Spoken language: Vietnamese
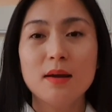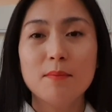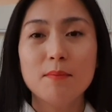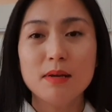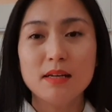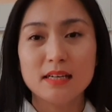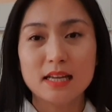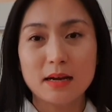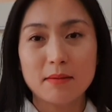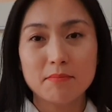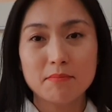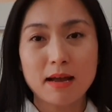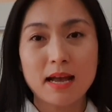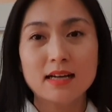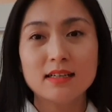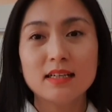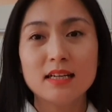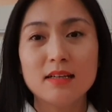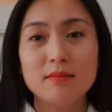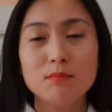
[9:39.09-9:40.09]
mình đang
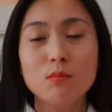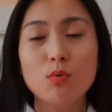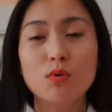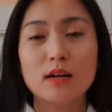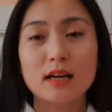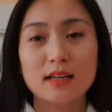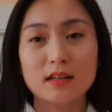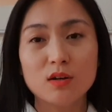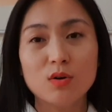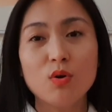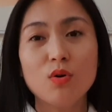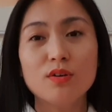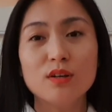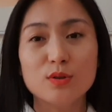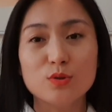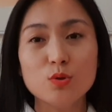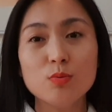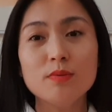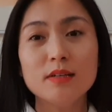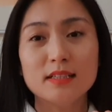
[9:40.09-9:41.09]
mang đến một cái cơ hội để
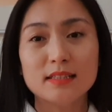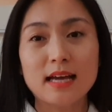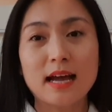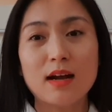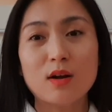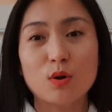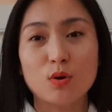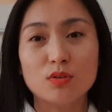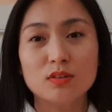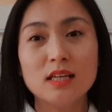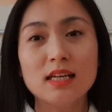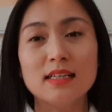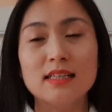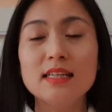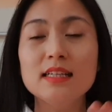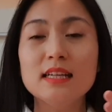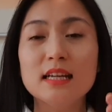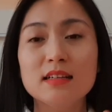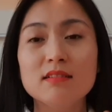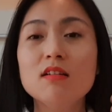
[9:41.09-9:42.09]
giúp người ta có thể
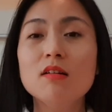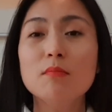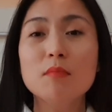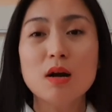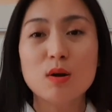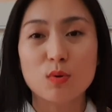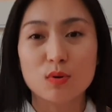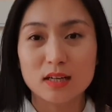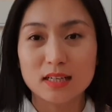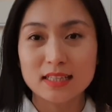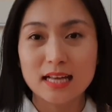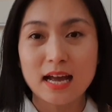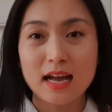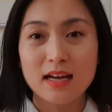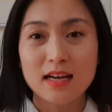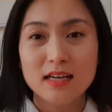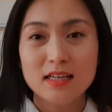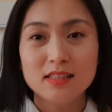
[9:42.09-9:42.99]
đi đến ước mơ của người ta,